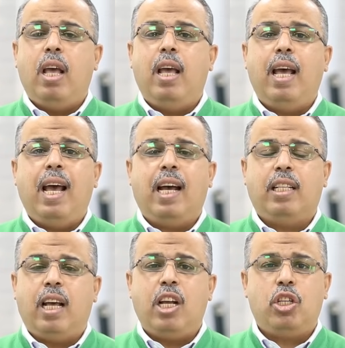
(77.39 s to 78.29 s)
آه، أحد
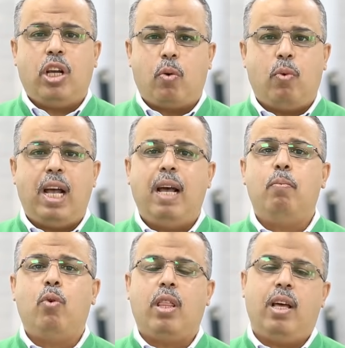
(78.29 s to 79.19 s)
أشهر
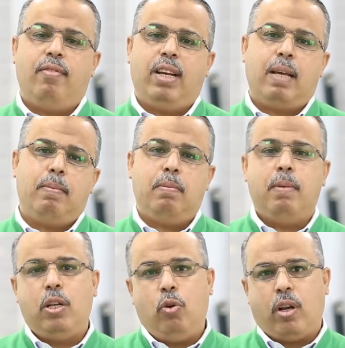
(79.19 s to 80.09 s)
وأهم وظائف الكبد
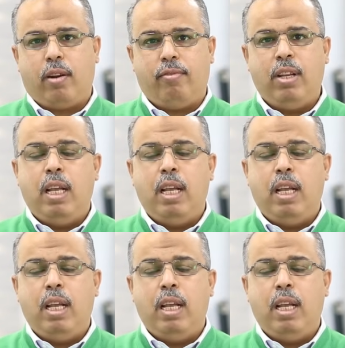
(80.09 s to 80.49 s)
ما يعرف